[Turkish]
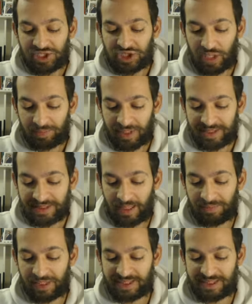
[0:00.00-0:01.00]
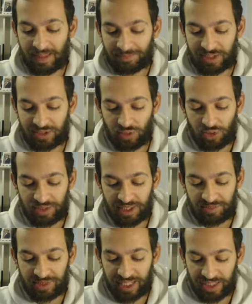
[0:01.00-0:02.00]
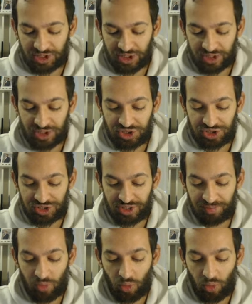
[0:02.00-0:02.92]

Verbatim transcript: Çaprazdan bir Zeppelin gönderimi gerçekleştirdim.